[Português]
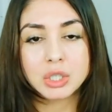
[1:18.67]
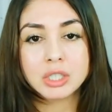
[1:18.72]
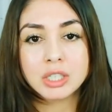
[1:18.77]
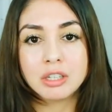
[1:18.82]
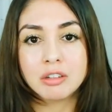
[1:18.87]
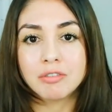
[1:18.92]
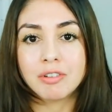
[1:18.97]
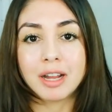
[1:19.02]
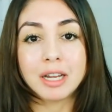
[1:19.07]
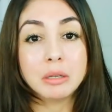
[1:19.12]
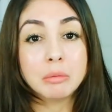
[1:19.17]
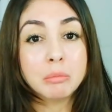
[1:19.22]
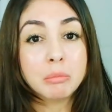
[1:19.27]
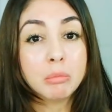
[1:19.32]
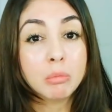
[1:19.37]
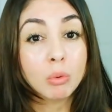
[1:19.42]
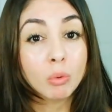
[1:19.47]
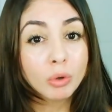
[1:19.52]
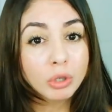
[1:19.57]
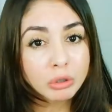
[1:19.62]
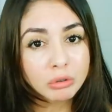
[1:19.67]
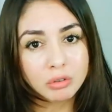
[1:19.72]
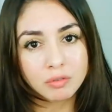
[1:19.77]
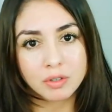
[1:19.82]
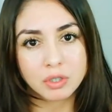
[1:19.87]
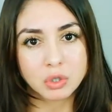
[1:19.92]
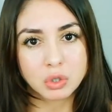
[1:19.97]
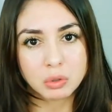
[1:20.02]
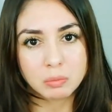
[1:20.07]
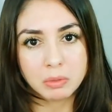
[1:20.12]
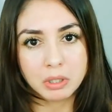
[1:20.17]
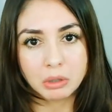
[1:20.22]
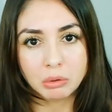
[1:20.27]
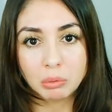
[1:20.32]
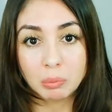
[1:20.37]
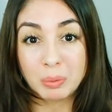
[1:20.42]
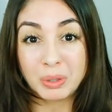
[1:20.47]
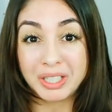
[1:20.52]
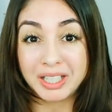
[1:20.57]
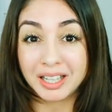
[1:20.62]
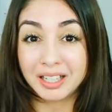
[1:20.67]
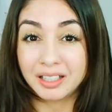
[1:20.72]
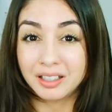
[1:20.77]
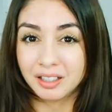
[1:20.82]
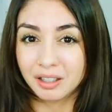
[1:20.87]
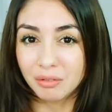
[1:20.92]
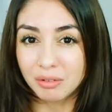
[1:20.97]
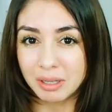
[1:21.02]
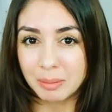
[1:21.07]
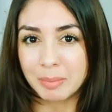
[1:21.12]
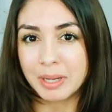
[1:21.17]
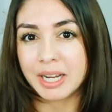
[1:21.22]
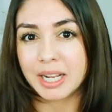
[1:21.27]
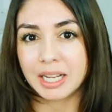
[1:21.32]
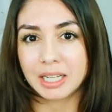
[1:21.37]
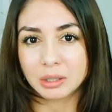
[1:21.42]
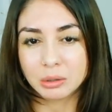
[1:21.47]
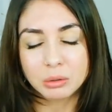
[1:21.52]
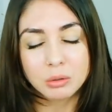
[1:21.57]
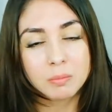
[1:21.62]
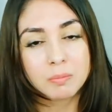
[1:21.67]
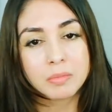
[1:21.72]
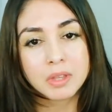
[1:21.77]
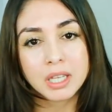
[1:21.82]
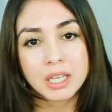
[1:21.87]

que vale muito investimento porque ele não é barato